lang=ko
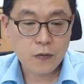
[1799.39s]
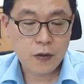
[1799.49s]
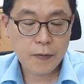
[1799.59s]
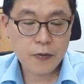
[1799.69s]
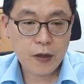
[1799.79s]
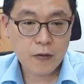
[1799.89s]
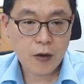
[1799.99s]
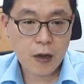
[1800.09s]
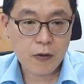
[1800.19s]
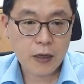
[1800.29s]
레프트하고
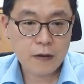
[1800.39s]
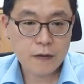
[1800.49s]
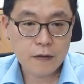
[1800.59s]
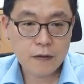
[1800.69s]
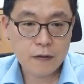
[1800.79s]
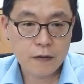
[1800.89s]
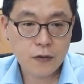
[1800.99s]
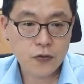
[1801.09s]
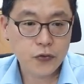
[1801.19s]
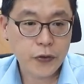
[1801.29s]
라, 이트를
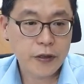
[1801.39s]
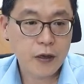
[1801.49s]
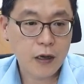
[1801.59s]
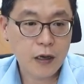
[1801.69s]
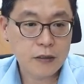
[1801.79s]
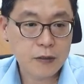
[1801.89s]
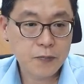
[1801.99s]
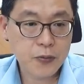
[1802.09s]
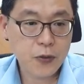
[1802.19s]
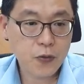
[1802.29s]
널로 초기했다가, 이제
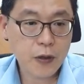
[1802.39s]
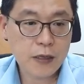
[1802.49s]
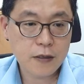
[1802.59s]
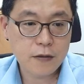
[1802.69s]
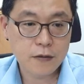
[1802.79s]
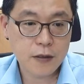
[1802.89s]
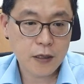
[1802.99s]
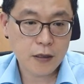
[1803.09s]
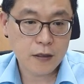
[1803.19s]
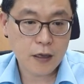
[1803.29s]
프리오드 할 어떻게 해야
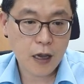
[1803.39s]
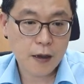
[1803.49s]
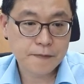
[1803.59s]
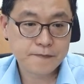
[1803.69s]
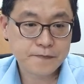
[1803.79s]
되느냐.